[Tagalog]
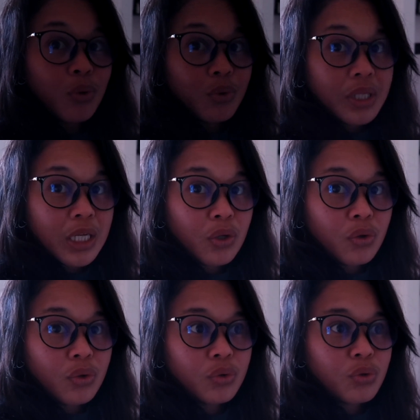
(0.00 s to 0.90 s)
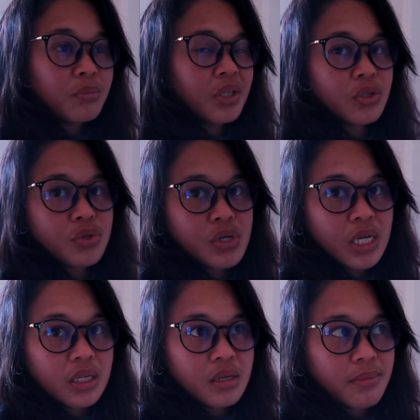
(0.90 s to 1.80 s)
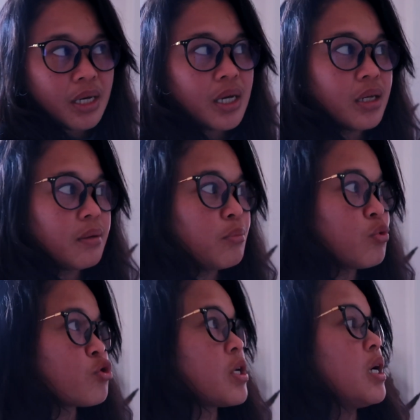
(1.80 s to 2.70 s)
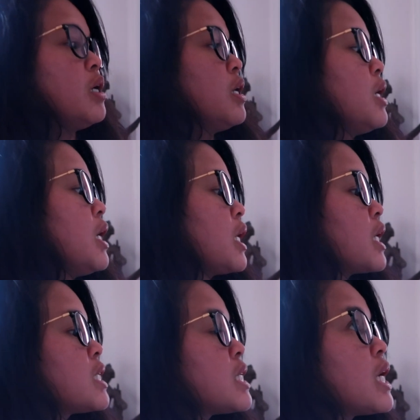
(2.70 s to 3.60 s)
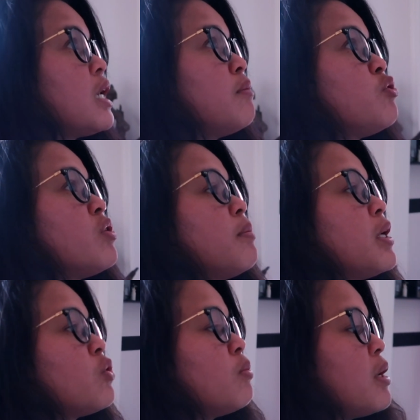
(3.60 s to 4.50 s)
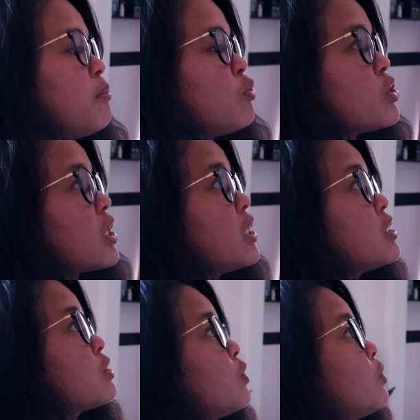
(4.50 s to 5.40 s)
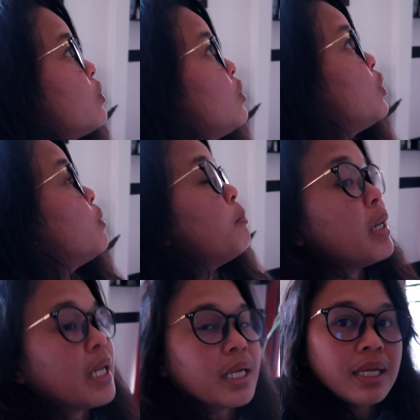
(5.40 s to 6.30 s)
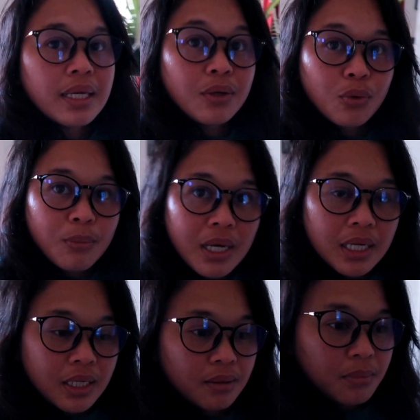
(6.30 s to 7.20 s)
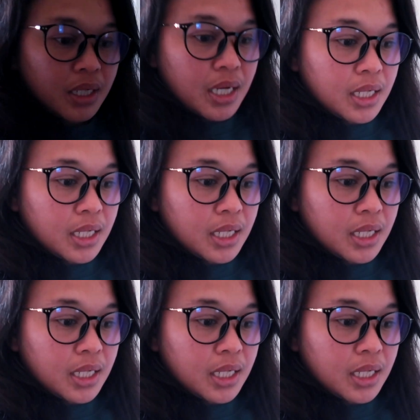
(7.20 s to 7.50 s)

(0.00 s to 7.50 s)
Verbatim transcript: pulutin ko to make sure na hindi makain ng pusa. Kasi alam nyo naman itong mga pusa kids ko, mahilig kumain ng mga